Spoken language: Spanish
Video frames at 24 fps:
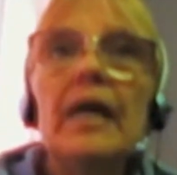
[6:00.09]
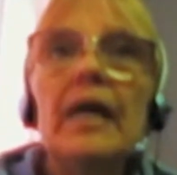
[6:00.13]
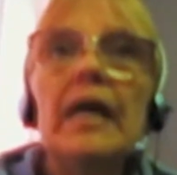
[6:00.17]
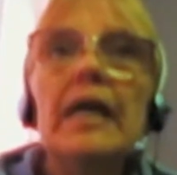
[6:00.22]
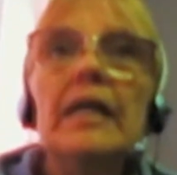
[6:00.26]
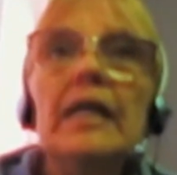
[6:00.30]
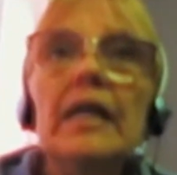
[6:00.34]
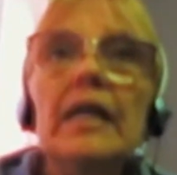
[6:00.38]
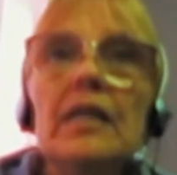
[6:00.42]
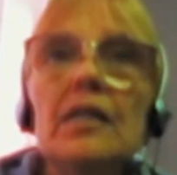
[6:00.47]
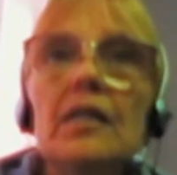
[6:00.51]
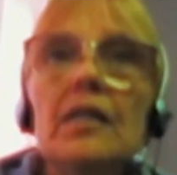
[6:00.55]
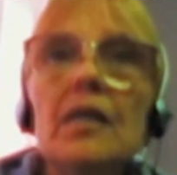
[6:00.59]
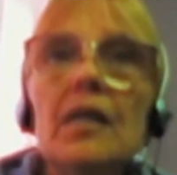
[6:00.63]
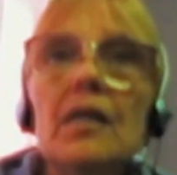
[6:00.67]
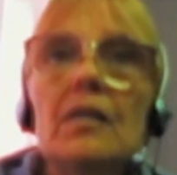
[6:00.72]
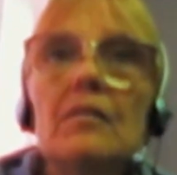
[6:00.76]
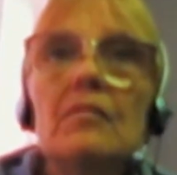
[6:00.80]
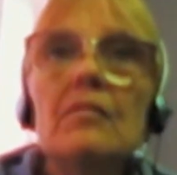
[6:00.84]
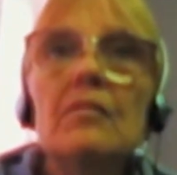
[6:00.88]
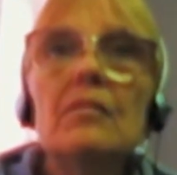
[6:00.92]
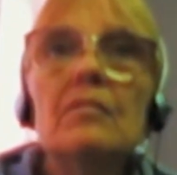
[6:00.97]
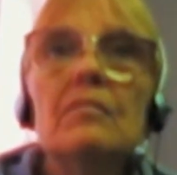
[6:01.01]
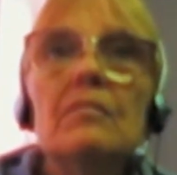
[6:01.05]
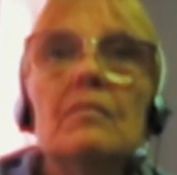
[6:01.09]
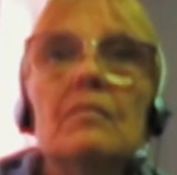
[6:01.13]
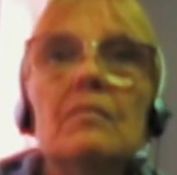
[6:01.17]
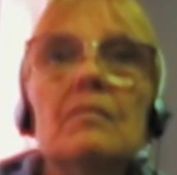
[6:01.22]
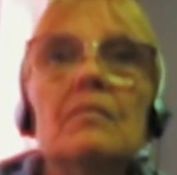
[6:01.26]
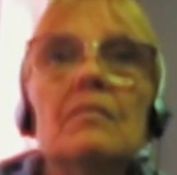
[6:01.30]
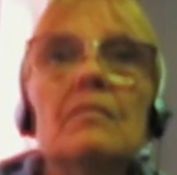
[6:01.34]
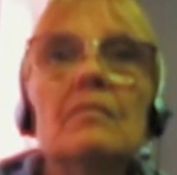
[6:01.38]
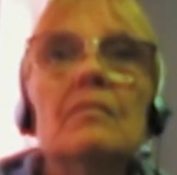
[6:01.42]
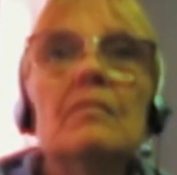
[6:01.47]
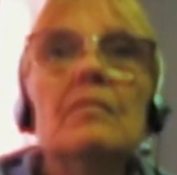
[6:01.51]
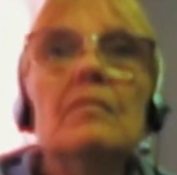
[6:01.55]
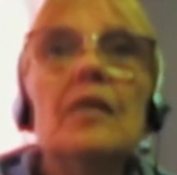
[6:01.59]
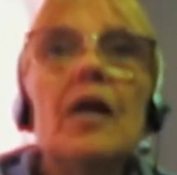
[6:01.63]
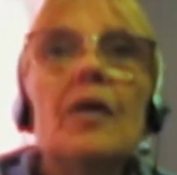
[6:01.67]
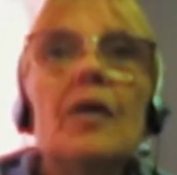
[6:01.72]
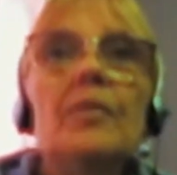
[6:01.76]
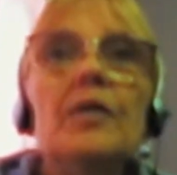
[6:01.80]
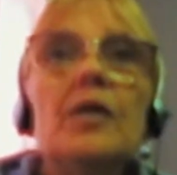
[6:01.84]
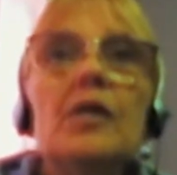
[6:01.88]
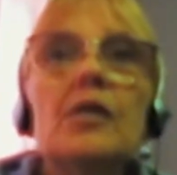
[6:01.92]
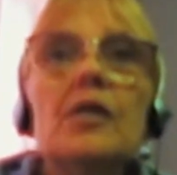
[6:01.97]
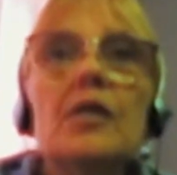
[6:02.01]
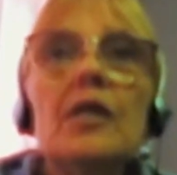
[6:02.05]
En ellas, la
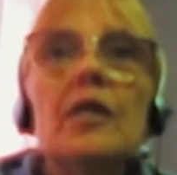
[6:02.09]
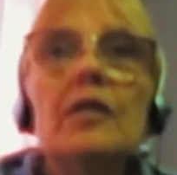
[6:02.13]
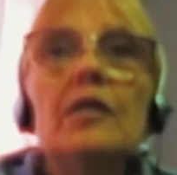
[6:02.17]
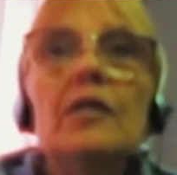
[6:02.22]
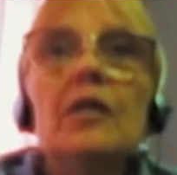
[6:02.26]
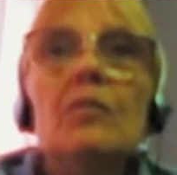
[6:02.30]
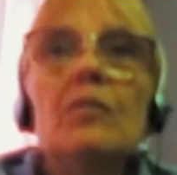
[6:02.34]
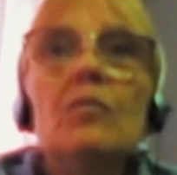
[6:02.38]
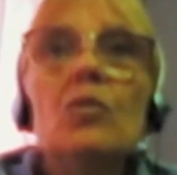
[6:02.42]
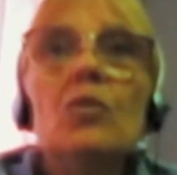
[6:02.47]
brillante